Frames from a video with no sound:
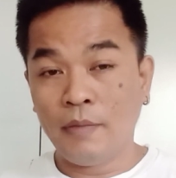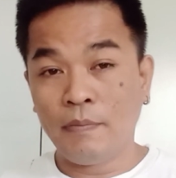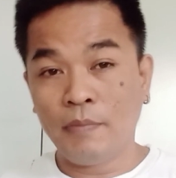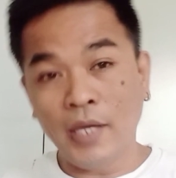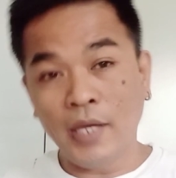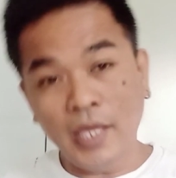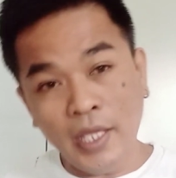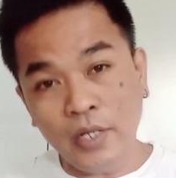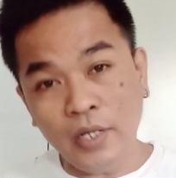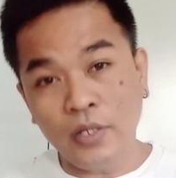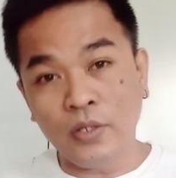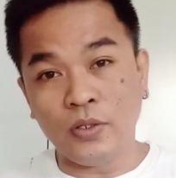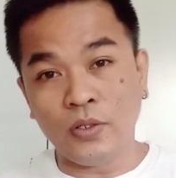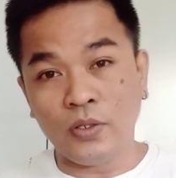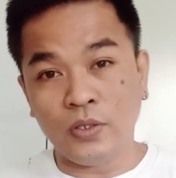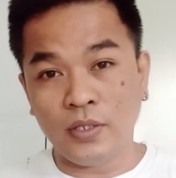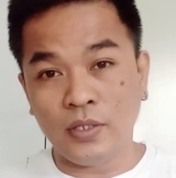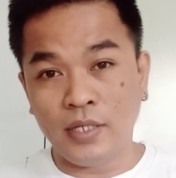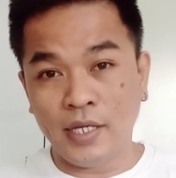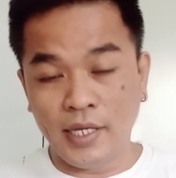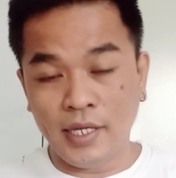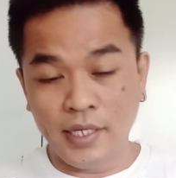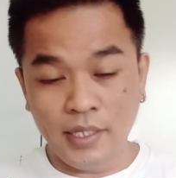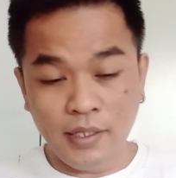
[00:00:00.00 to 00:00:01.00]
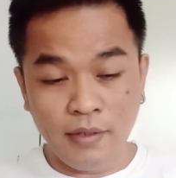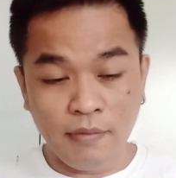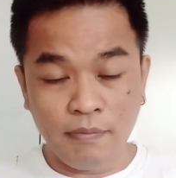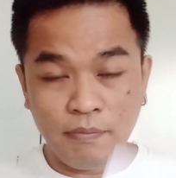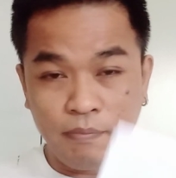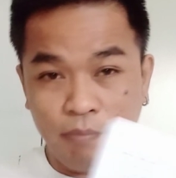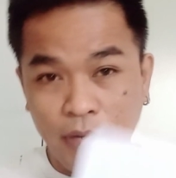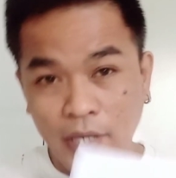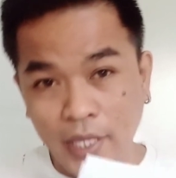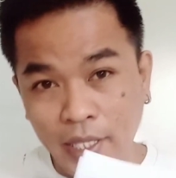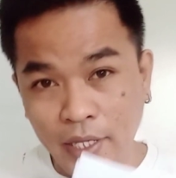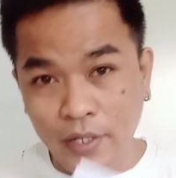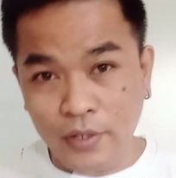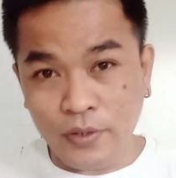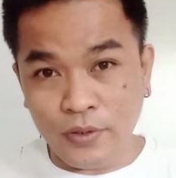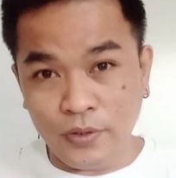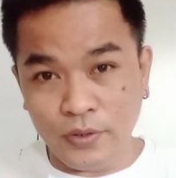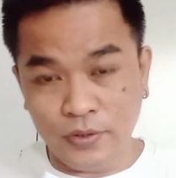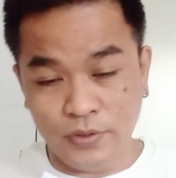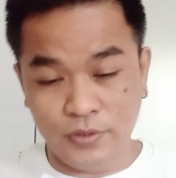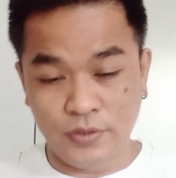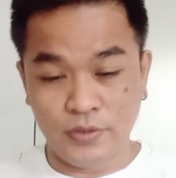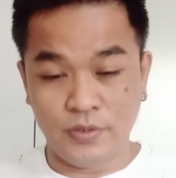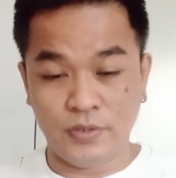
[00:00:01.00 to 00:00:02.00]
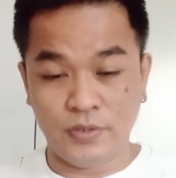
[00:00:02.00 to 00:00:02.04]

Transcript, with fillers: Pero, ha? Pero,